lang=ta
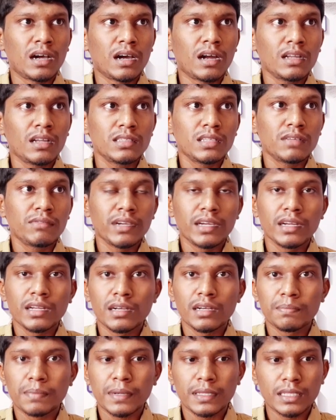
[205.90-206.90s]
ஆனந்த
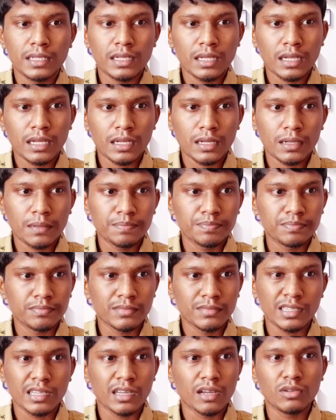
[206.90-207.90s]
விகடன் பார்த்தீங்கன்னா
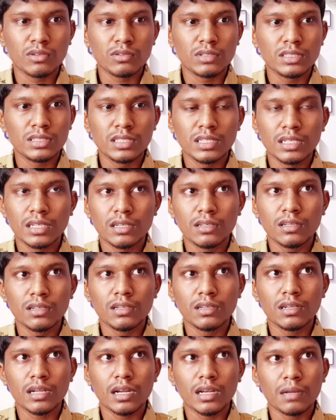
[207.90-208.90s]
அவங்க வந்து
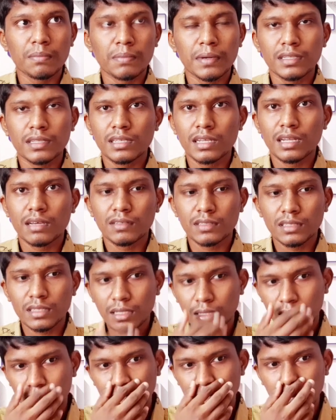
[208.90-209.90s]
நல்ல படத்துலாம்
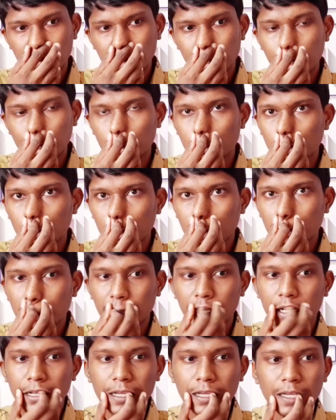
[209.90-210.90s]
வந்து இந்தமாரிலாம் கொடுக்க
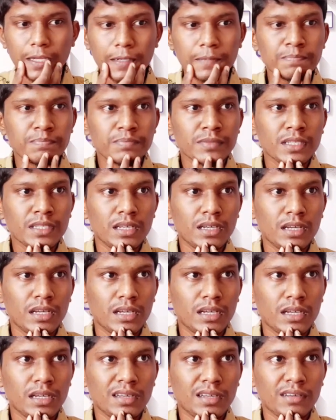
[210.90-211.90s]
மாட்டாங்க
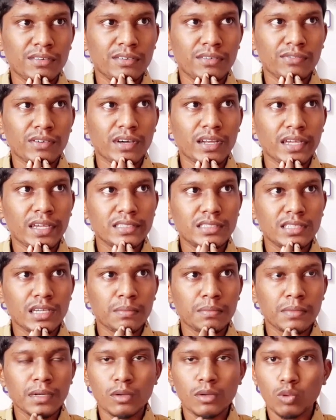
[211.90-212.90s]
ஃபார்
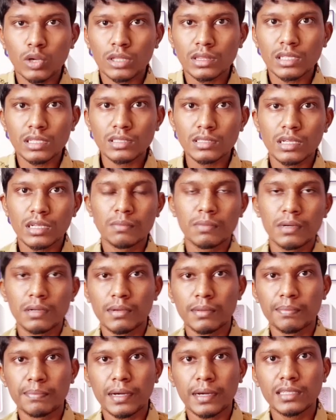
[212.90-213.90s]
எக்ஸாம்பிள் ஒத்த செருப்பு
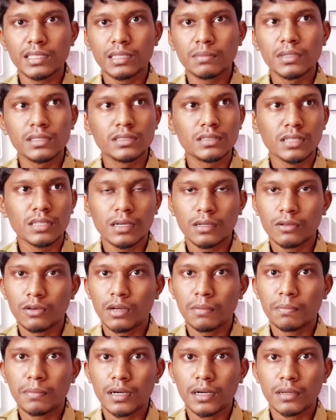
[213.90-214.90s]
நம்ம பார்த்திபேன்
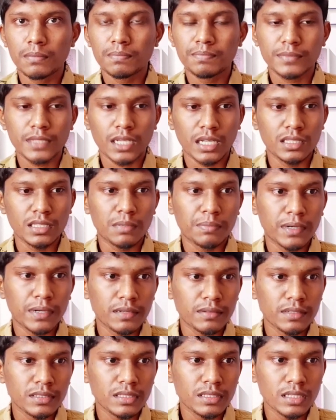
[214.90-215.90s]
சாரோட படம் அந்த
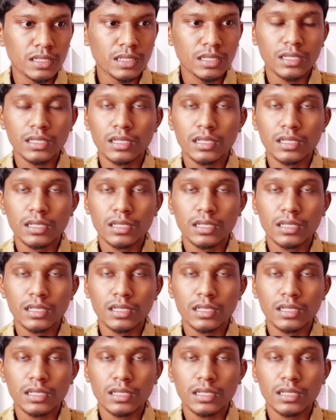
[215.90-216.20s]
படம் வந்து